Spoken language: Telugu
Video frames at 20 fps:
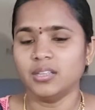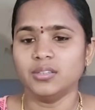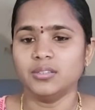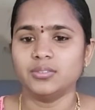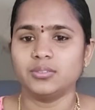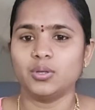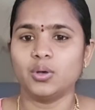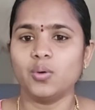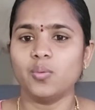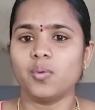
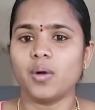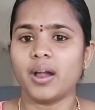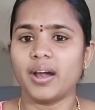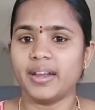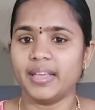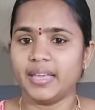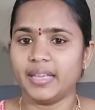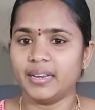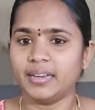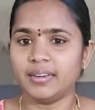సో
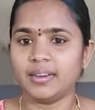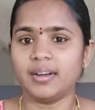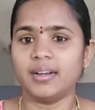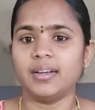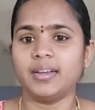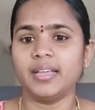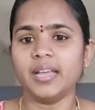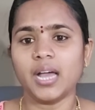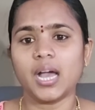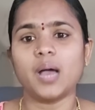వాడు
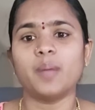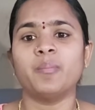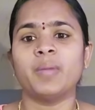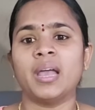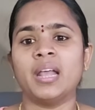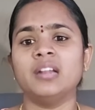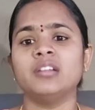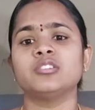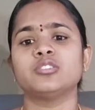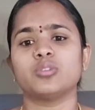ఏంటంటే ఆ
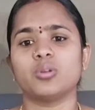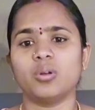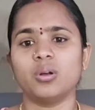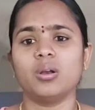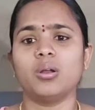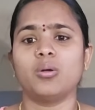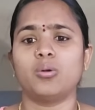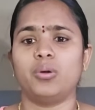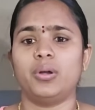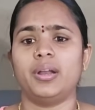మైల్
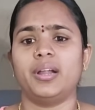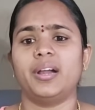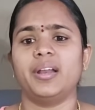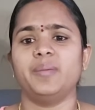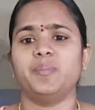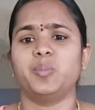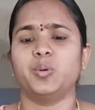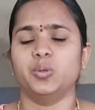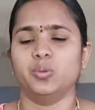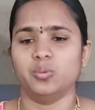స్టోన్లో ఉండాడు
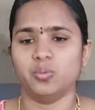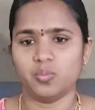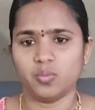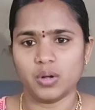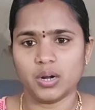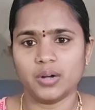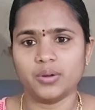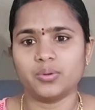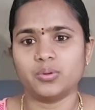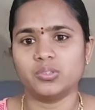ఇప్పుడు
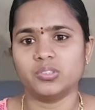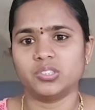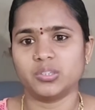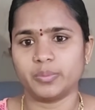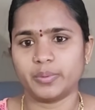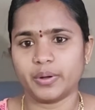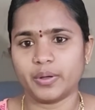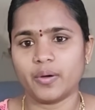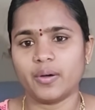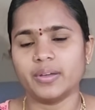వాడు కొంచెం
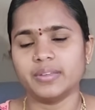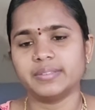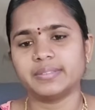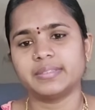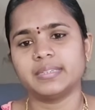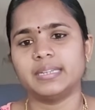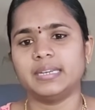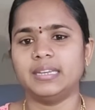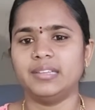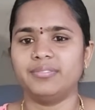
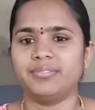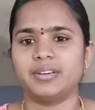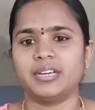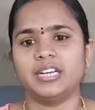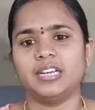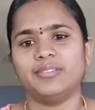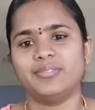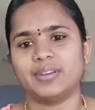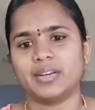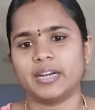టాయ్స్ని
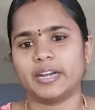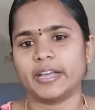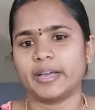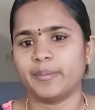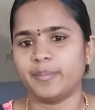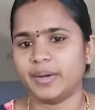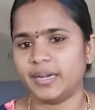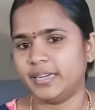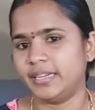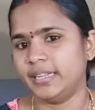డిఫరెంట్ డిఫరెంట్గా
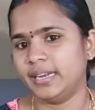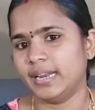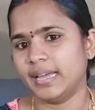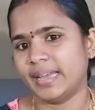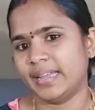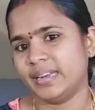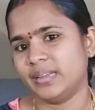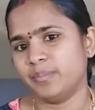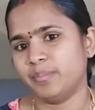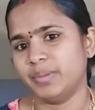పెట్టి
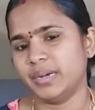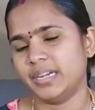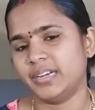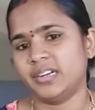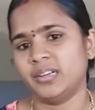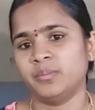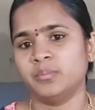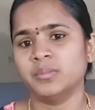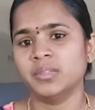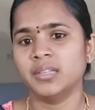లైనప్
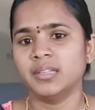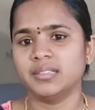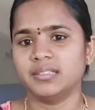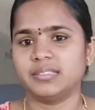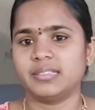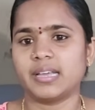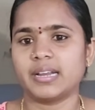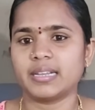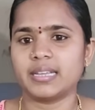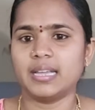పెట్టడం
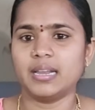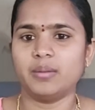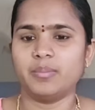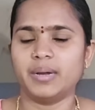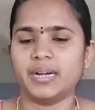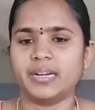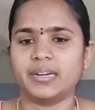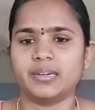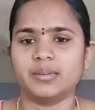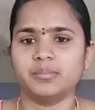సర్కిల్
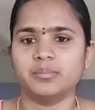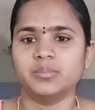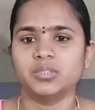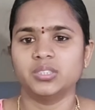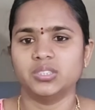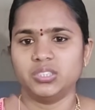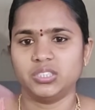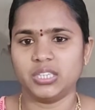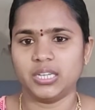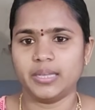పెట్టడం
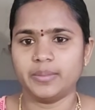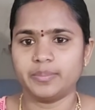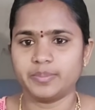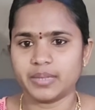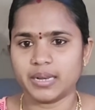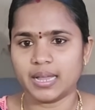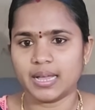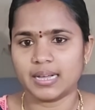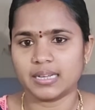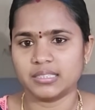షేప్స్
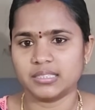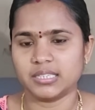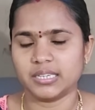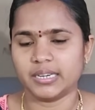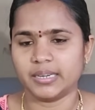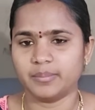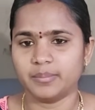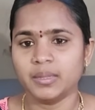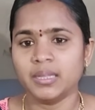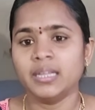లాగా
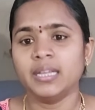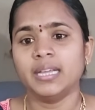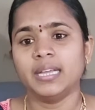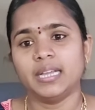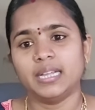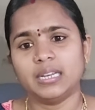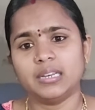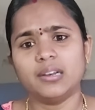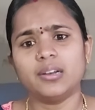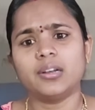చేయడం
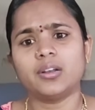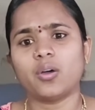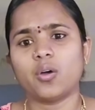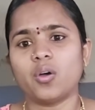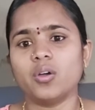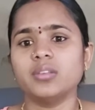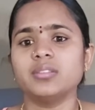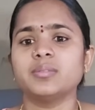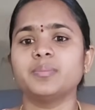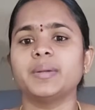ఇట్లా
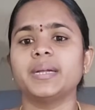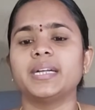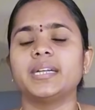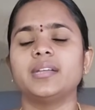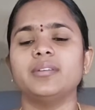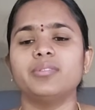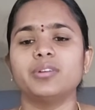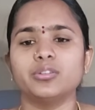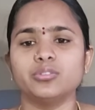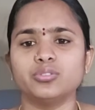టాయ్స్
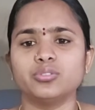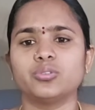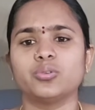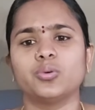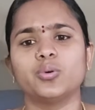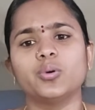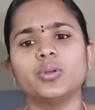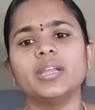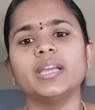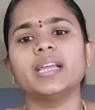పెట్టి వాడు
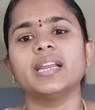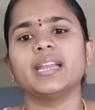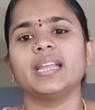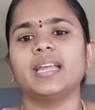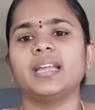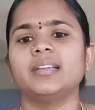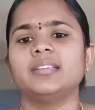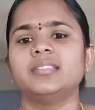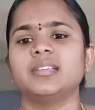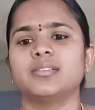స్టోరీ
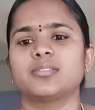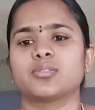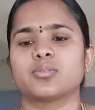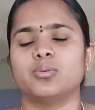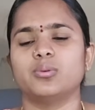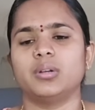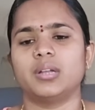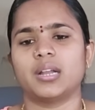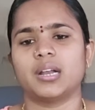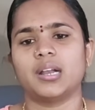క్రియేట్
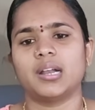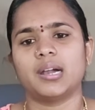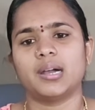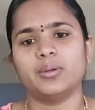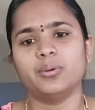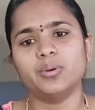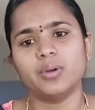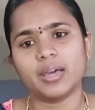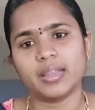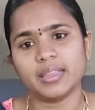
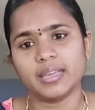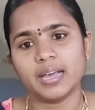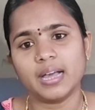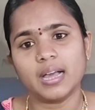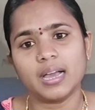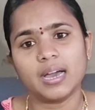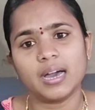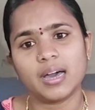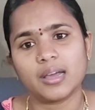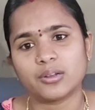చేసుకుంటున్నాడు అది
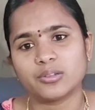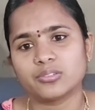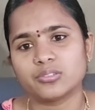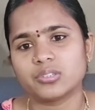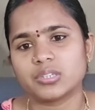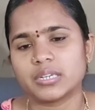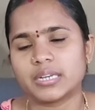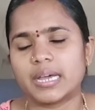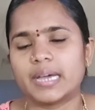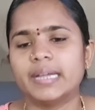కాక ఆ రోజు
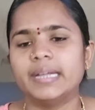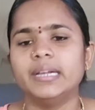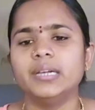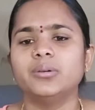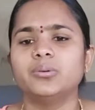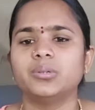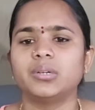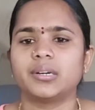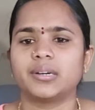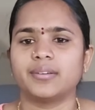
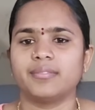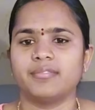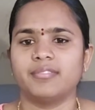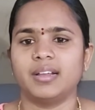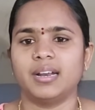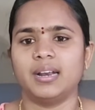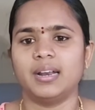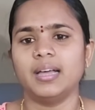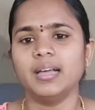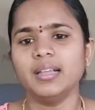టైర్డ్ ఉండడం
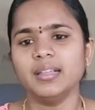వల్ల